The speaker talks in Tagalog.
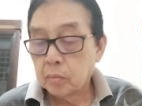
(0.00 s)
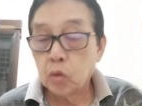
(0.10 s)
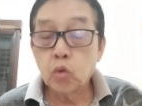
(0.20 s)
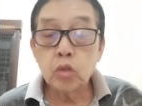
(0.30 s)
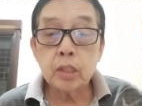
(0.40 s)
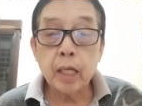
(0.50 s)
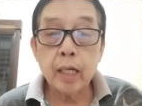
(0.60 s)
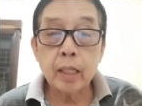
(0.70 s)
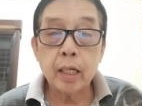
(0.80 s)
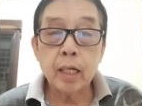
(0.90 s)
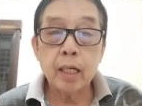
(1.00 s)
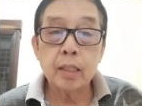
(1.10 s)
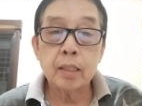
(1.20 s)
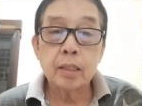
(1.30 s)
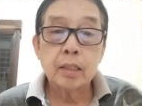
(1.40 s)
Noon sana,
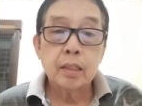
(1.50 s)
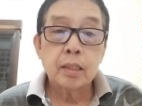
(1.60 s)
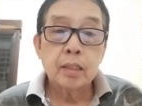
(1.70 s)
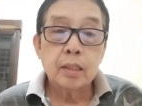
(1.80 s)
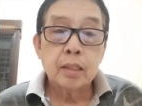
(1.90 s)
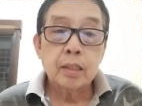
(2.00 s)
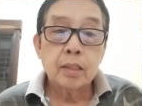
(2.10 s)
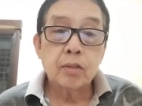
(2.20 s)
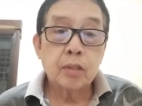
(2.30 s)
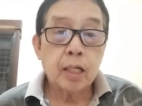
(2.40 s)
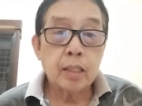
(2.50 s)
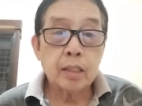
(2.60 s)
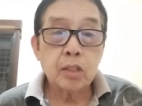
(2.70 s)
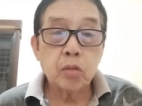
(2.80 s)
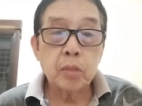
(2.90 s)
nung nandiyan
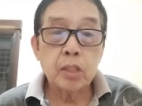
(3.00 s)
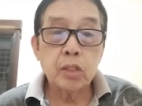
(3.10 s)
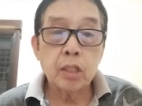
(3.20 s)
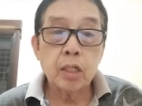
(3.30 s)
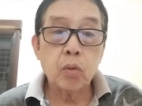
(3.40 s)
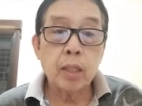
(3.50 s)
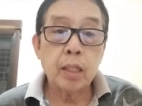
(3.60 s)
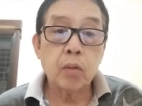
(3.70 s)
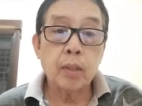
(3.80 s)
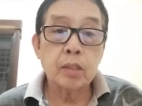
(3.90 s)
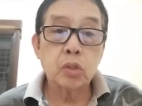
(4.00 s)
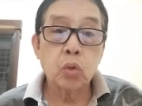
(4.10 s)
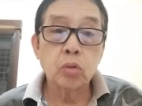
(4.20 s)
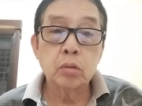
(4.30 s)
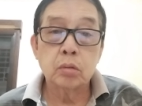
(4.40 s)
si Commissioner Rowena
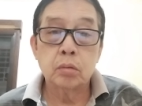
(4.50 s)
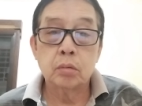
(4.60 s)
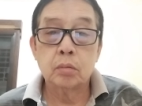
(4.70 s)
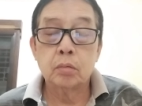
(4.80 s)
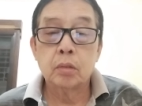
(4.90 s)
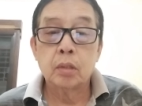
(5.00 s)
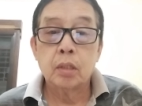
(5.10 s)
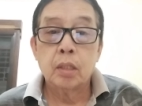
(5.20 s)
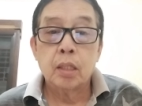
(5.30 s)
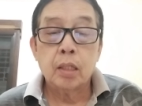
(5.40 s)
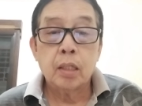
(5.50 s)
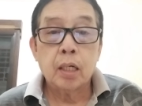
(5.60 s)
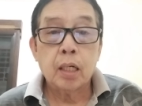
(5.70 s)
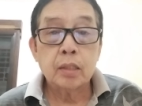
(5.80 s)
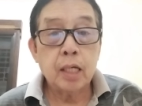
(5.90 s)
Guanzon,
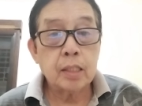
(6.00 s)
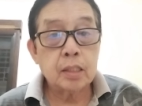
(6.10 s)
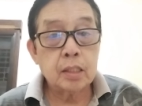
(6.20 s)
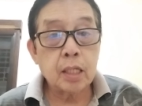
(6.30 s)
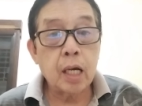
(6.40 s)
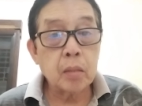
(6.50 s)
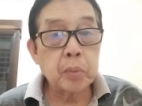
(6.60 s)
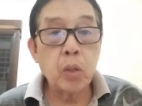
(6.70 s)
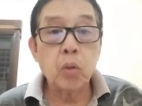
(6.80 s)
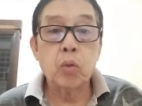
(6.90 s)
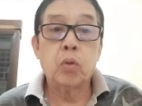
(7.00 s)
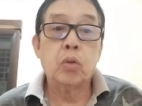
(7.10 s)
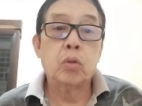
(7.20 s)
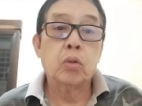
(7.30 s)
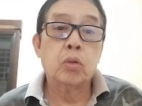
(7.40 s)
uh, Justice Carpio,
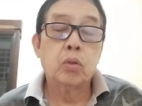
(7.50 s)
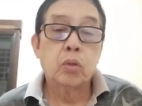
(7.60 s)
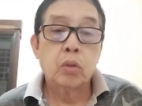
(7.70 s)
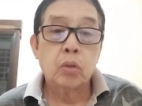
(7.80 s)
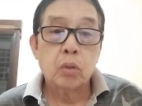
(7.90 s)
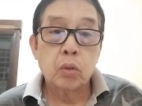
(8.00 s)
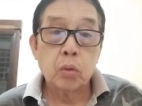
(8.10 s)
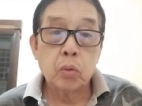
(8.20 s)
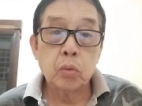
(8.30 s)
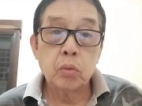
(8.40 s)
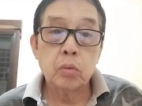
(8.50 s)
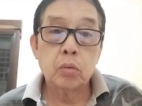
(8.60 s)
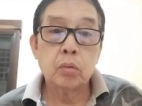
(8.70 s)
yun,